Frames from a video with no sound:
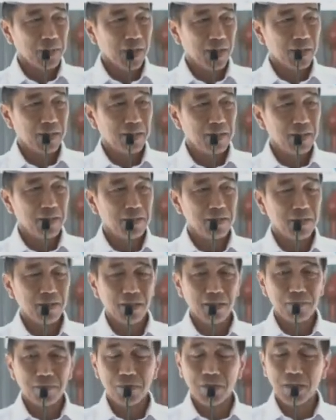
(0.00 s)
Selamat
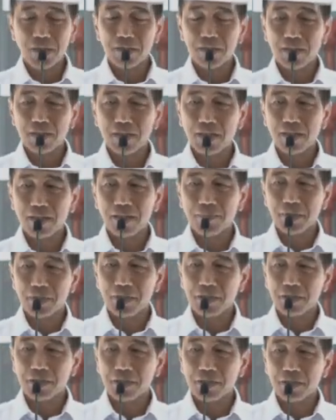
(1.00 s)
pagi, salam
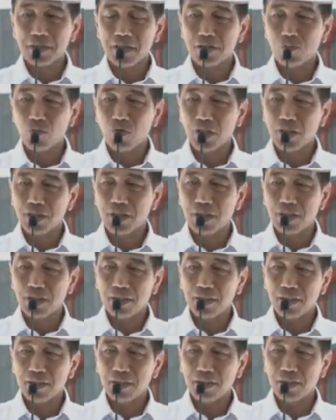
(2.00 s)
sejahtera bagi kita
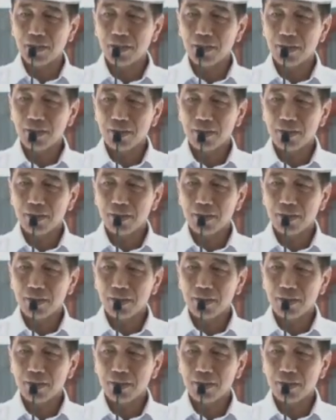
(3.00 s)
semuanya.